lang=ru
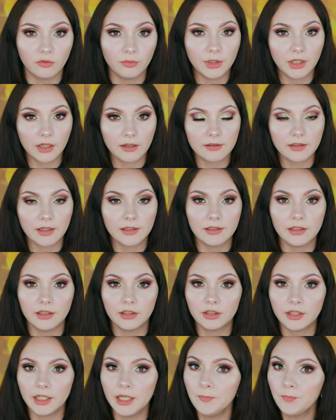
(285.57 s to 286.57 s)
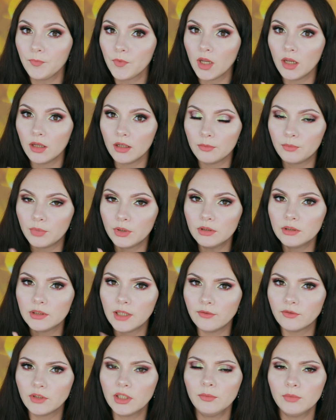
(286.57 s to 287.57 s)
У меня, кстати, их три, и был
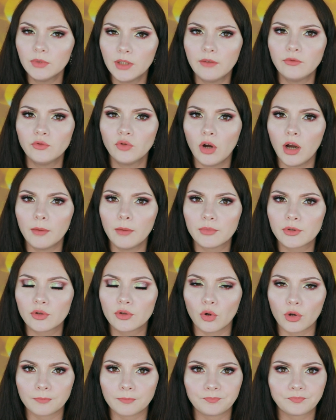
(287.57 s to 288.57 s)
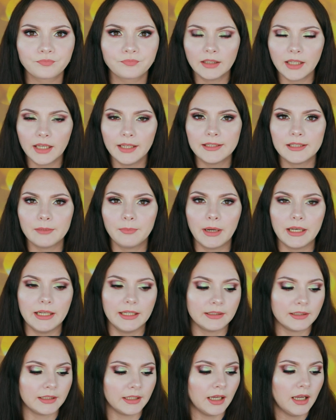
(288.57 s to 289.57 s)
давным-давно обзор на эти
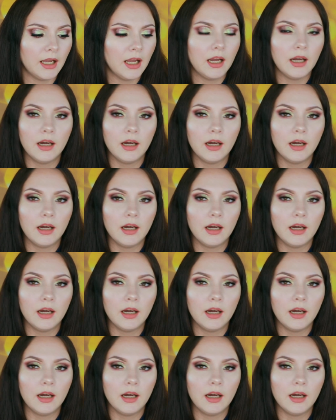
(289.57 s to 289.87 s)
палетки.